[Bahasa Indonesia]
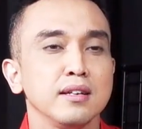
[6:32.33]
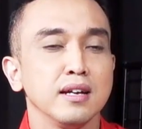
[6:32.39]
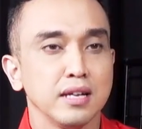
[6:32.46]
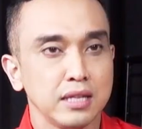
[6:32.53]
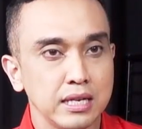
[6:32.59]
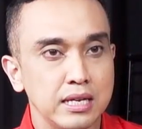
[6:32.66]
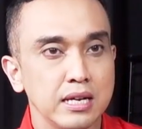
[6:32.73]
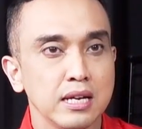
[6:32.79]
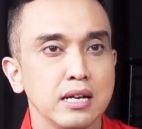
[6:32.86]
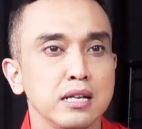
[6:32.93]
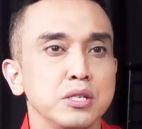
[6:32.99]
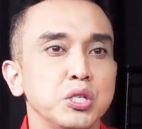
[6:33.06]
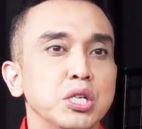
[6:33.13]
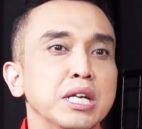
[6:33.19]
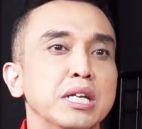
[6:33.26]
yang ketiga,
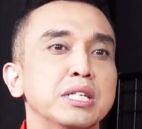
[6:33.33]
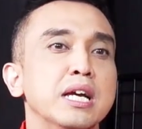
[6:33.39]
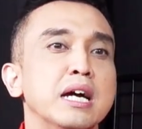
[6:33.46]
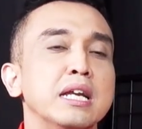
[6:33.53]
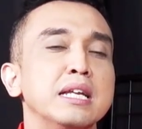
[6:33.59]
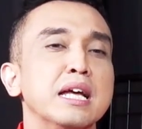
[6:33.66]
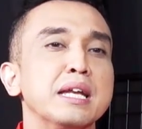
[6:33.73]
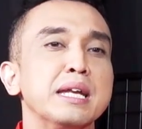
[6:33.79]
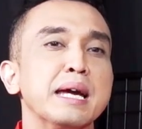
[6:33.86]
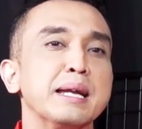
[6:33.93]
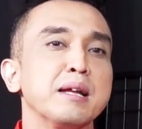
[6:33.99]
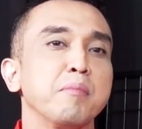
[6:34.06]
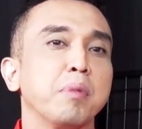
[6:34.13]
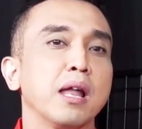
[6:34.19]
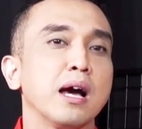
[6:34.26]
sidik jari dan
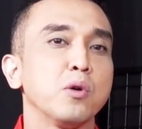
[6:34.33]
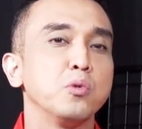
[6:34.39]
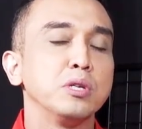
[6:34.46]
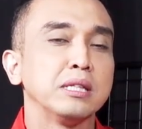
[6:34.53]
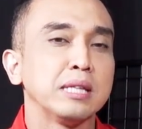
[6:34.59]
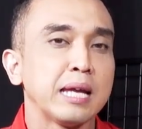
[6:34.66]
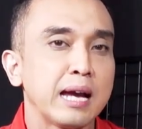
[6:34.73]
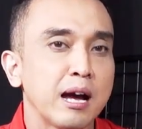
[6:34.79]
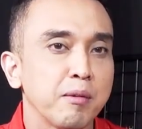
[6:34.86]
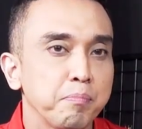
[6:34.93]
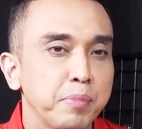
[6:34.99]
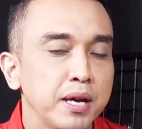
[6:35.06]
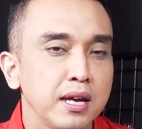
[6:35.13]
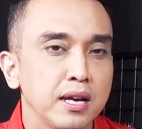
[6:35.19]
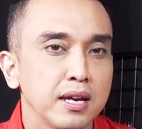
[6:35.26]
DNA pelaku di TKP
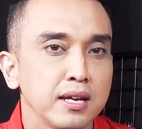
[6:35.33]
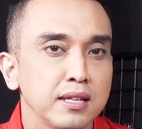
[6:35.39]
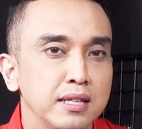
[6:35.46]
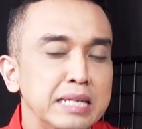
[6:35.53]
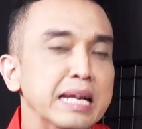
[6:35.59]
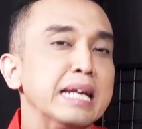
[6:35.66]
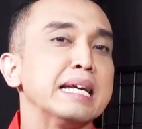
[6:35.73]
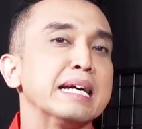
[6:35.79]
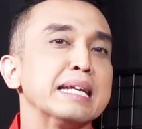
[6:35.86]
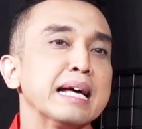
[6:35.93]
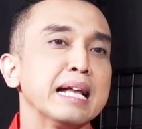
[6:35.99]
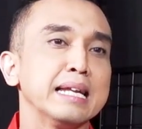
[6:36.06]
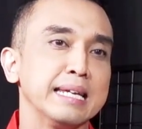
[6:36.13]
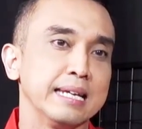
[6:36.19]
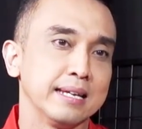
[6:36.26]
tidak
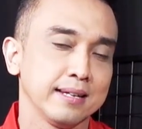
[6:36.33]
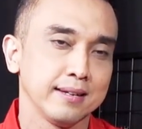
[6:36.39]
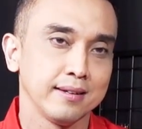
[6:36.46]
dikenali.